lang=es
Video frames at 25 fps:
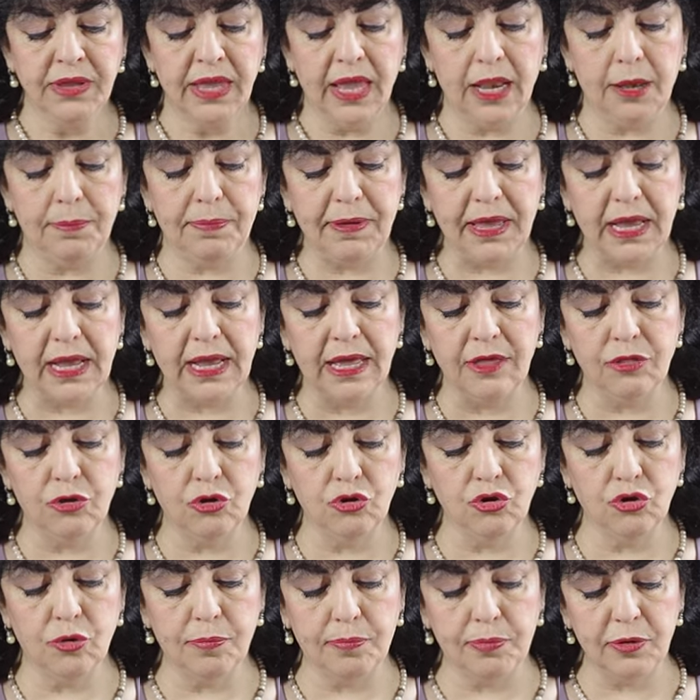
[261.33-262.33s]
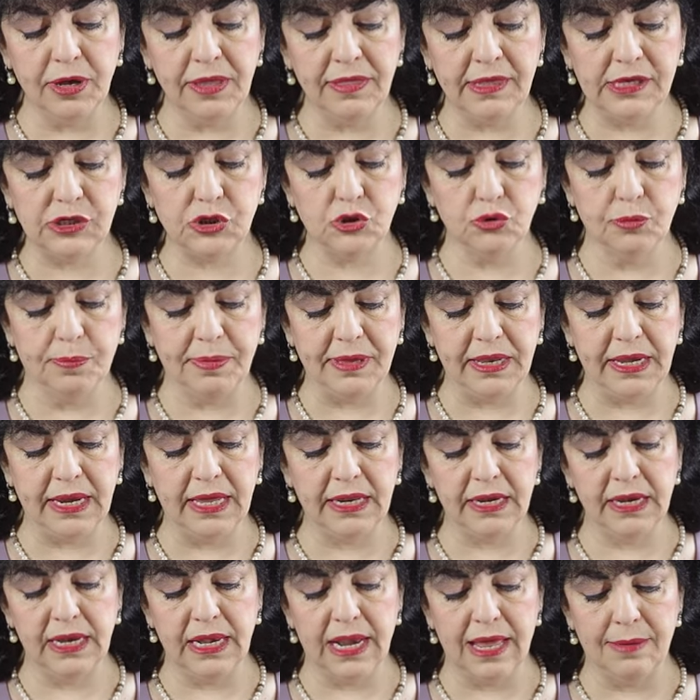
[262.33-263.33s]
El pecado no puede
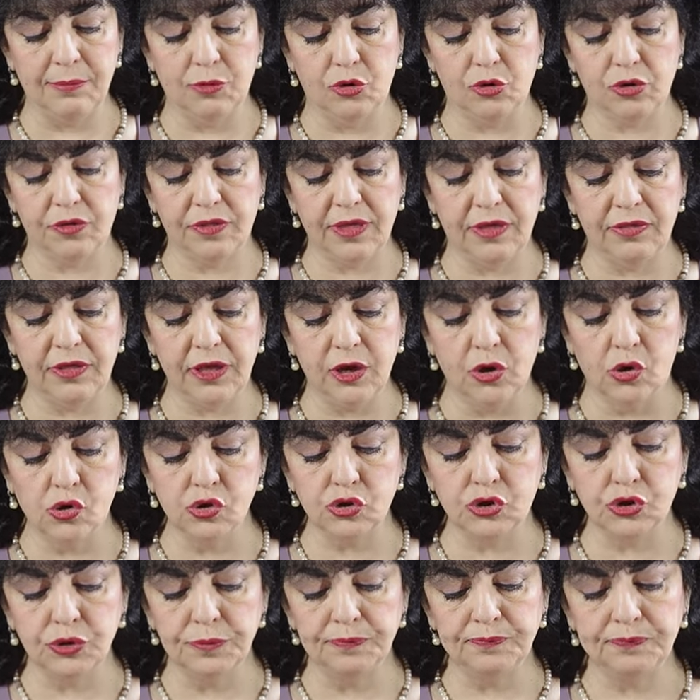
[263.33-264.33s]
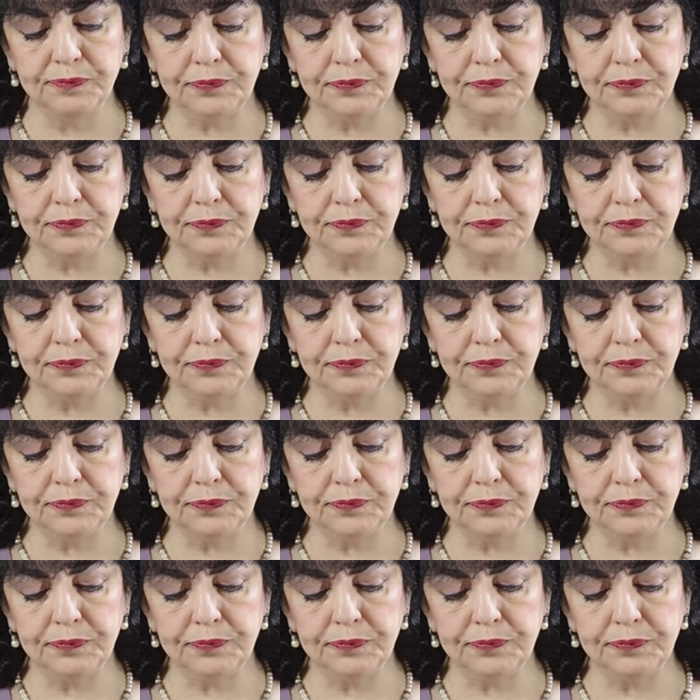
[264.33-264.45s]
superar el amor de Dios,